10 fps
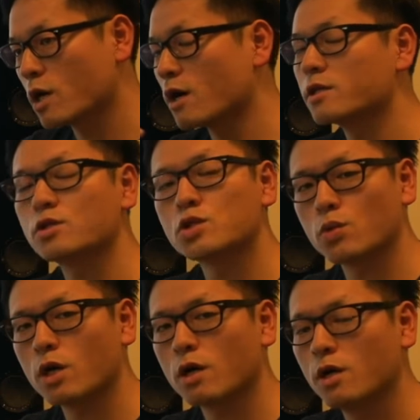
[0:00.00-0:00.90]
考えている
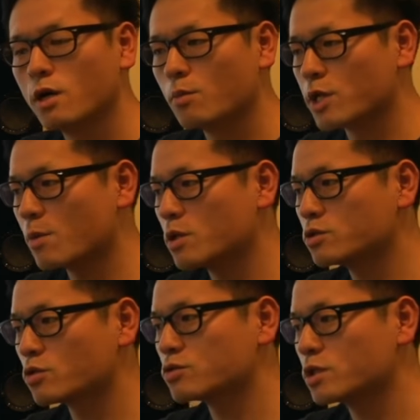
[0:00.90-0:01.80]
人は、辞め
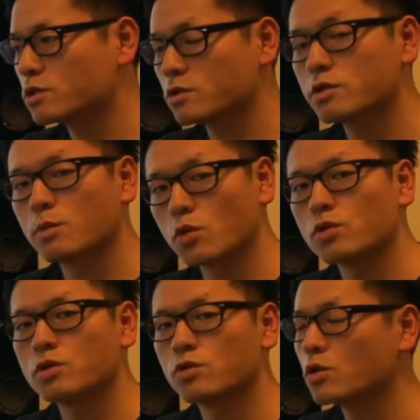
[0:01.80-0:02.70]
る直前に作ったも
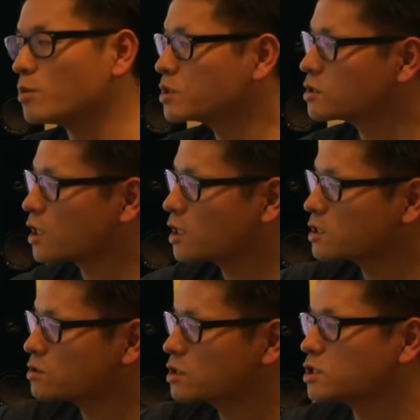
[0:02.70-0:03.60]
のっていうのは別に会
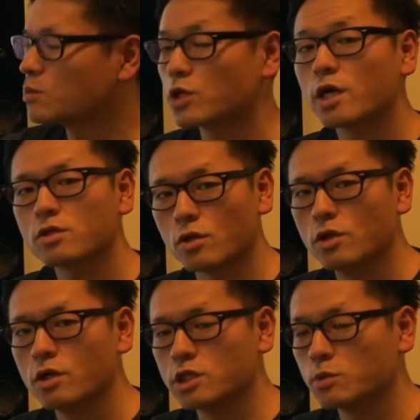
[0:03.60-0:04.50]
社の指示でもないと。
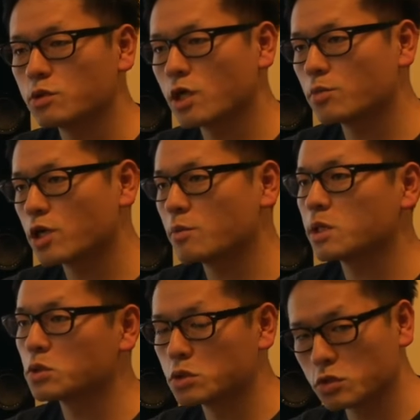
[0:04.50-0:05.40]
自分が
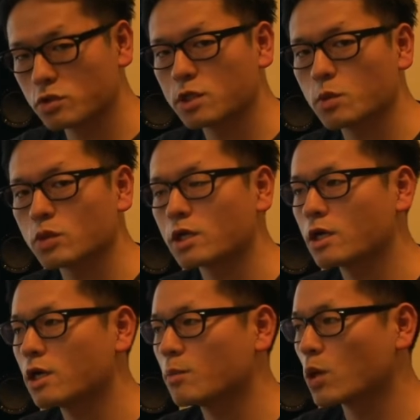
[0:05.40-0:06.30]
プライベートに作ったものだ
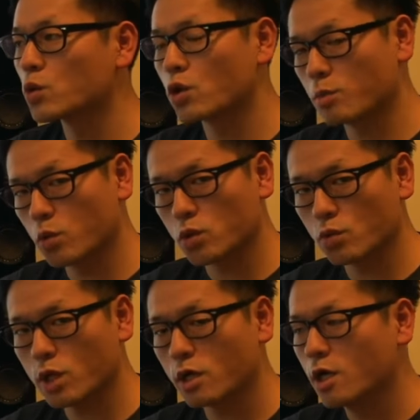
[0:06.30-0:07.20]
から、この
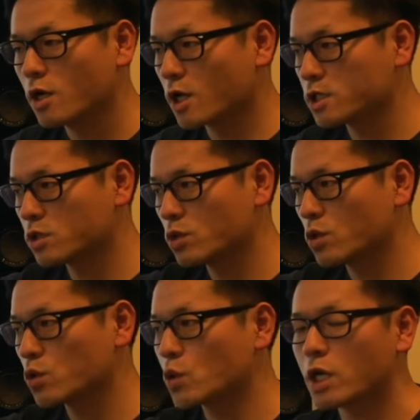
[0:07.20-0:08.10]
レポートは会社の
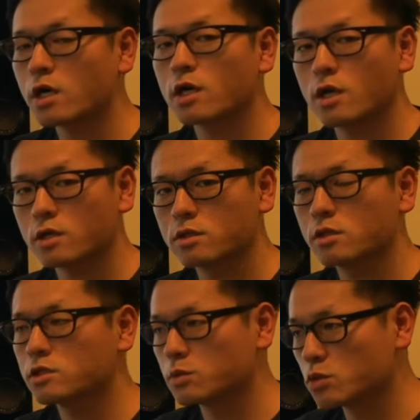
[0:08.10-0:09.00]
意向とは関係な
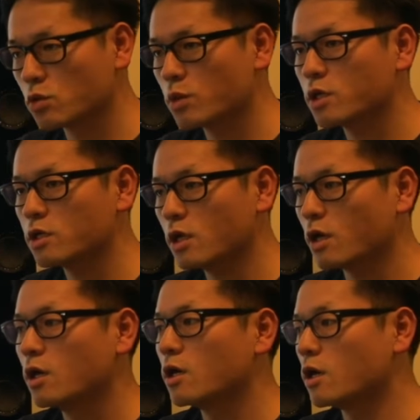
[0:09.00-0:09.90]
く自分の名義で、